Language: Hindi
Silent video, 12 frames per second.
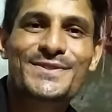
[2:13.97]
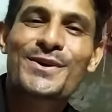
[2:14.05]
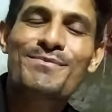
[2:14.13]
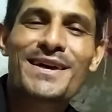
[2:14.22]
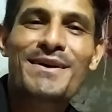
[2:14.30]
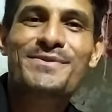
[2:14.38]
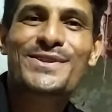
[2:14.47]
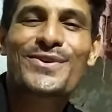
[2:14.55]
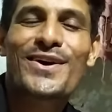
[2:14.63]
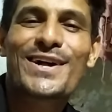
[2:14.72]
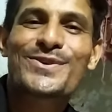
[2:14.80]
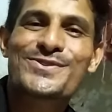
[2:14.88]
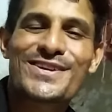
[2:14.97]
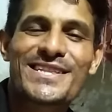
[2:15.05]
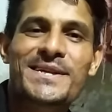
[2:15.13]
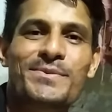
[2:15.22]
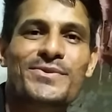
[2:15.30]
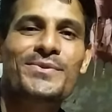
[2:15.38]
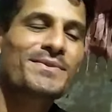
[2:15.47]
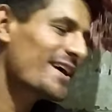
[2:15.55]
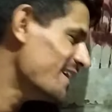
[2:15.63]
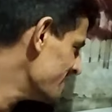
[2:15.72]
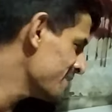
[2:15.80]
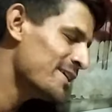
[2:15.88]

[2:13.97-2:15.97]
धूमधाम से त्यौहार को शांतिपूर्वक मनाएं